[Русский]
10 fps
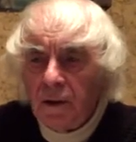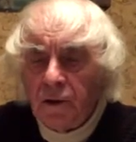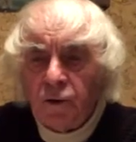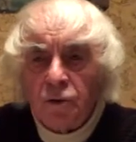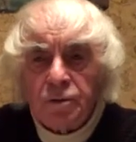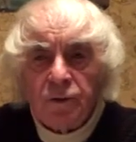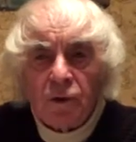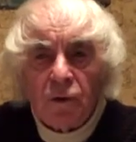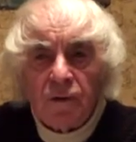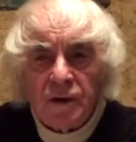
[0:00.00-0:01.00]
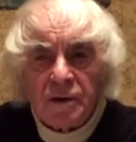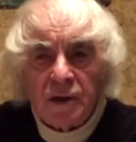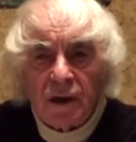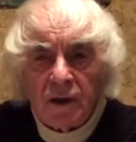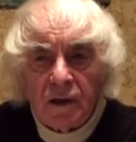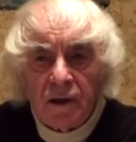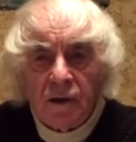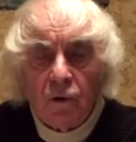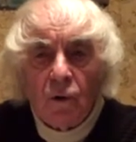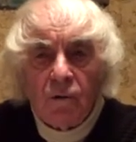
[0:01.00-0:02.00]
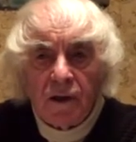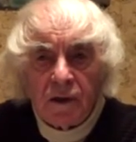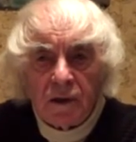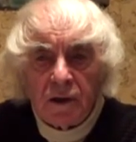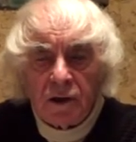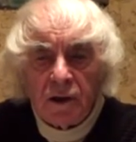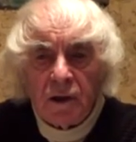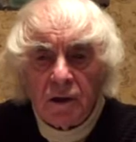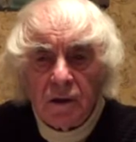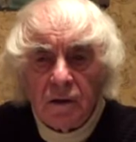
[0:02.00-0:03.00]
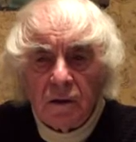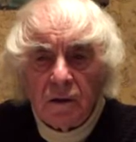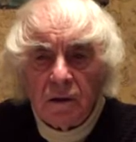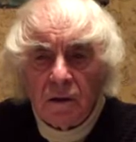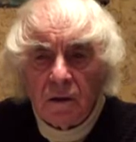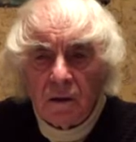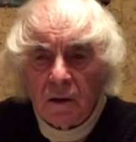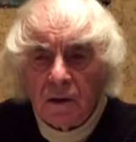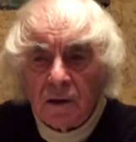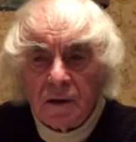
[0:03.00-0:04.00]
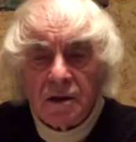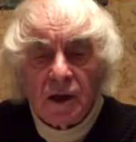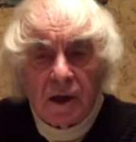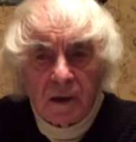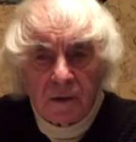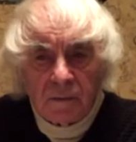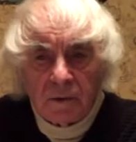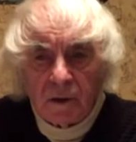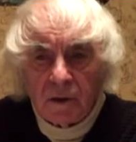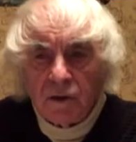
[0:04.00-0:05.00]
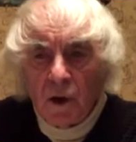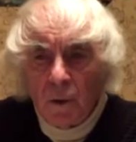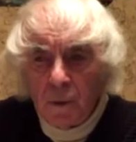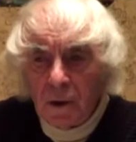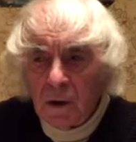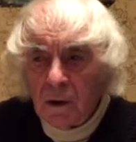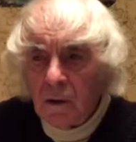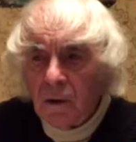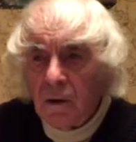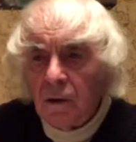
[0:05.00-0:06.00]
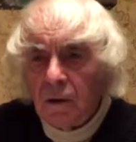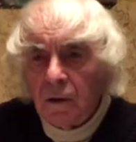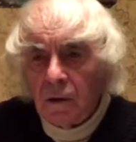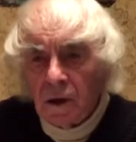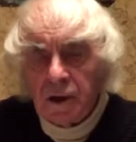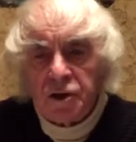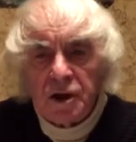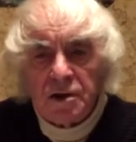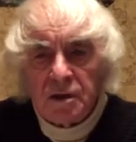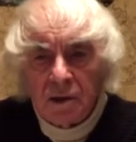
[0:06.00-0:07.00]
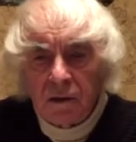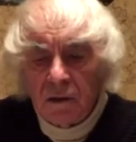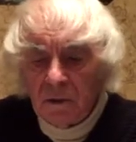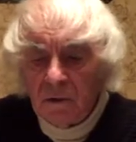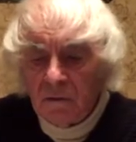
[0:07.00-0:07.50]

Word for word: и нес бы новые знания и новые отношения к знаниям, к науке, как части,